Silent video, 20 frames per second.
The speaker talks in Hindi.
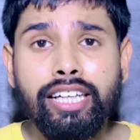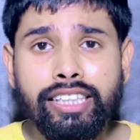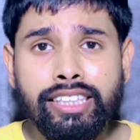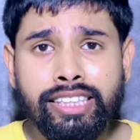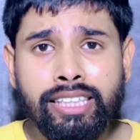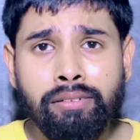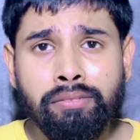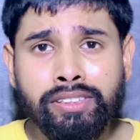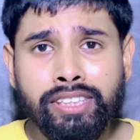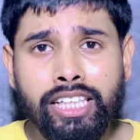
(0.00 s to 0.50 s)

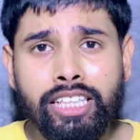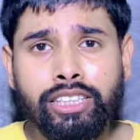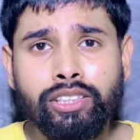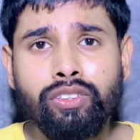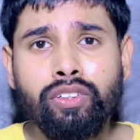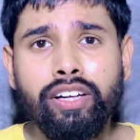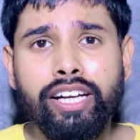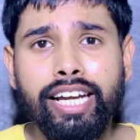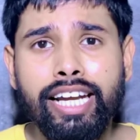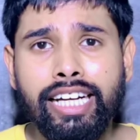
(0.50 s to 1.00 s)
स्टेम सेल्स
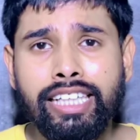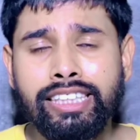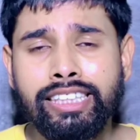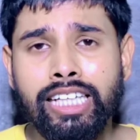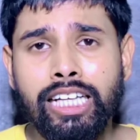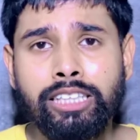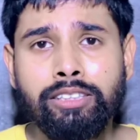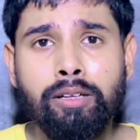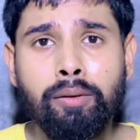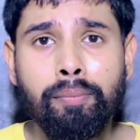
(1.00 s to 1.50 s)
को एक
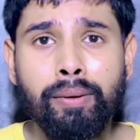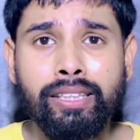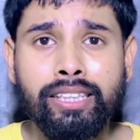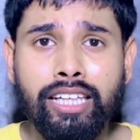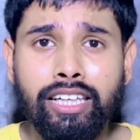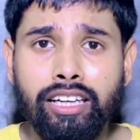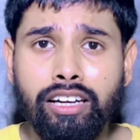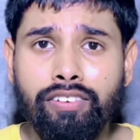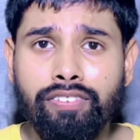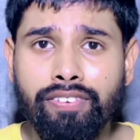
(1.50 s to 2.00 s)
सेल्स में
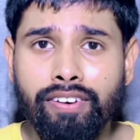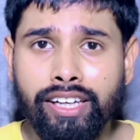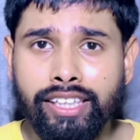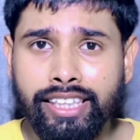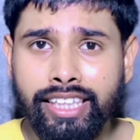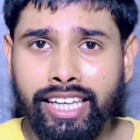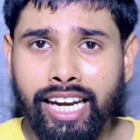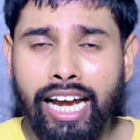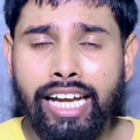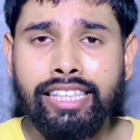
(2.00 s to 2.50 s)
बदल कर
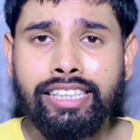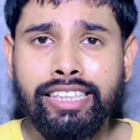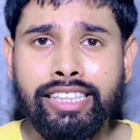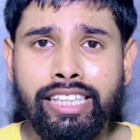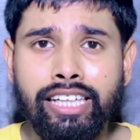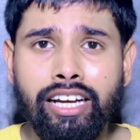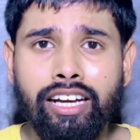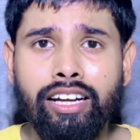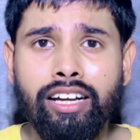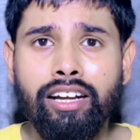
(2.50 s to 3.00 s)
फर्टिलाइज
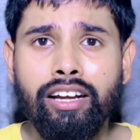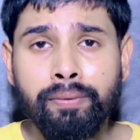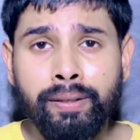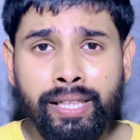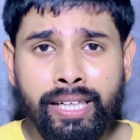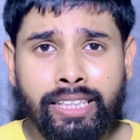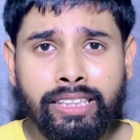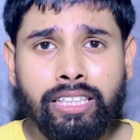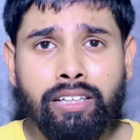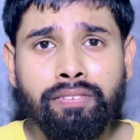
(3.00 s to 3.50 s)
किया
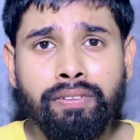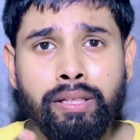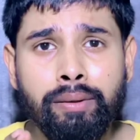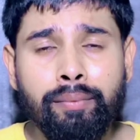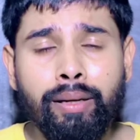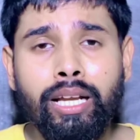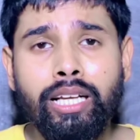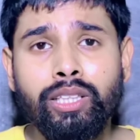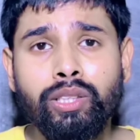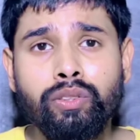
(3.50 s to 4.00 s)
फिर इसे
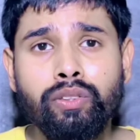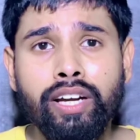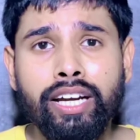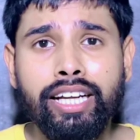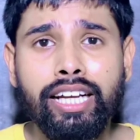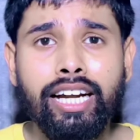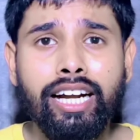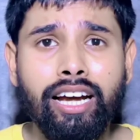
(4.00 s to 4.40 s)
फीमेल चूहे के